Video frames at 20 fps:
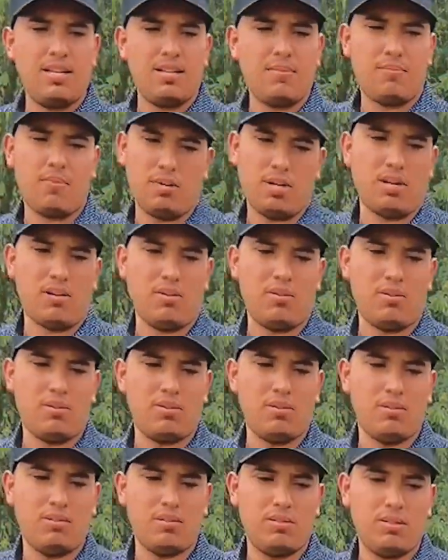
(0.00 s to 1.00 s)
por
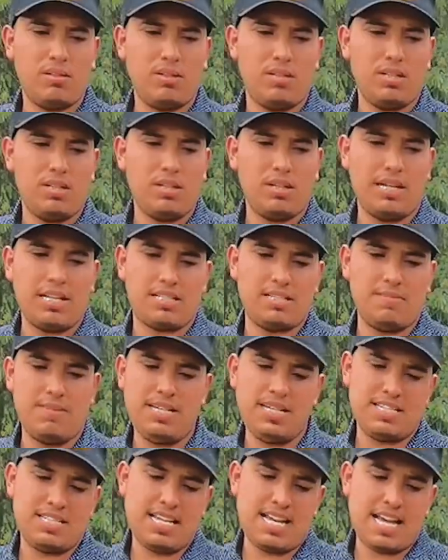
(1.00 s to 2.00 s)
error, las
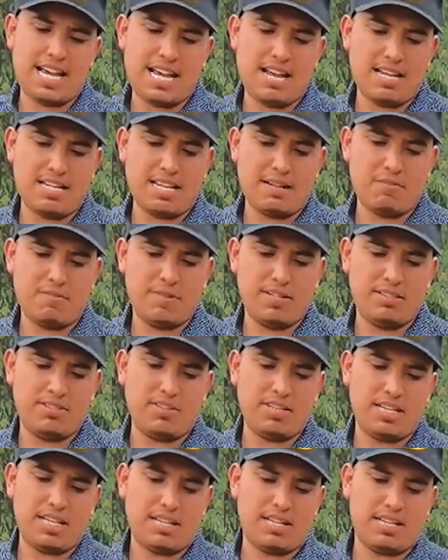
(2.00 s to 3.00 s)
semillas ya, ya al
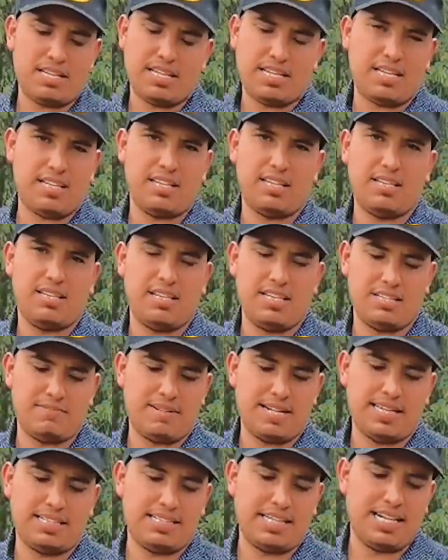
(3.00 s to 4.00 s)
momento de, de,
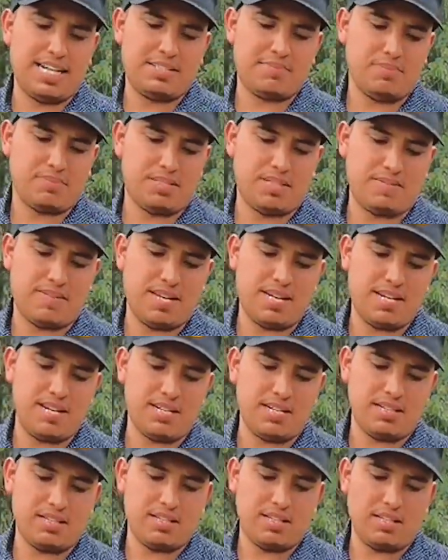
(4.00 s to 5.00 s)
desbaratarlas pues se
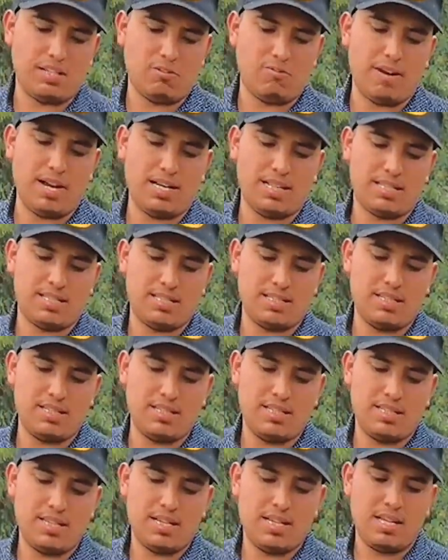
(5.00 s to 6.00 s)
ven iguales.
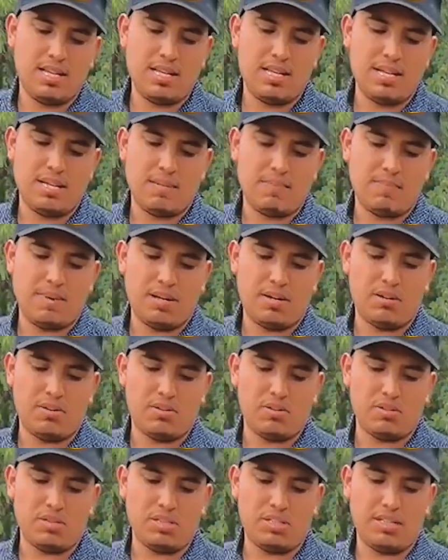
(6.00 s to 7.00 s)

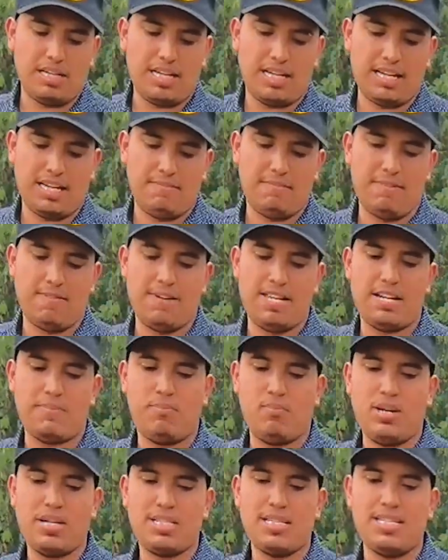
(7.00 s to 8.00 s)
Pero eh, me va a dar
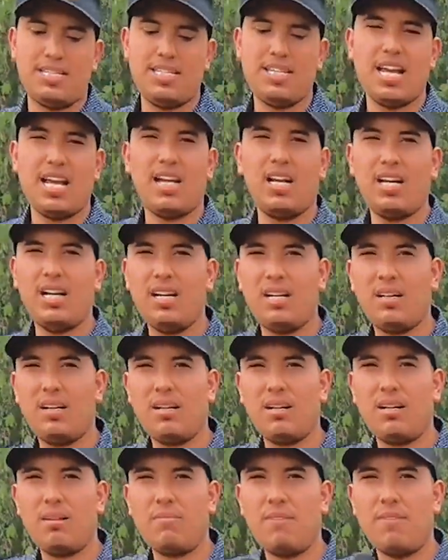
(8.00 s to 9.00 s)
pura sencilla.
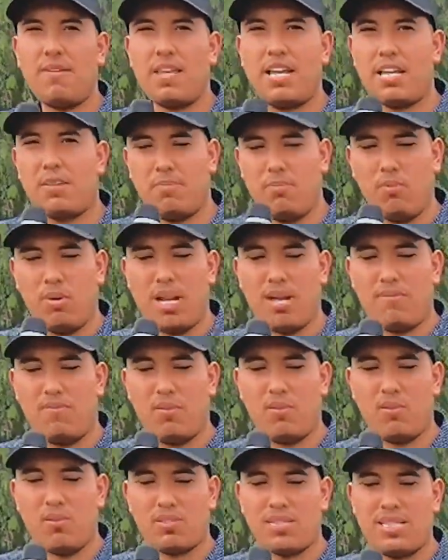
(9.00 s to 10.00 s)
Me va a dar pura
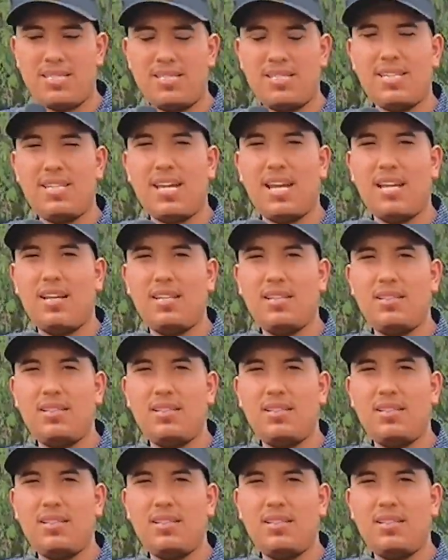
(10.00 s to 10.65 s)
flor sencilla.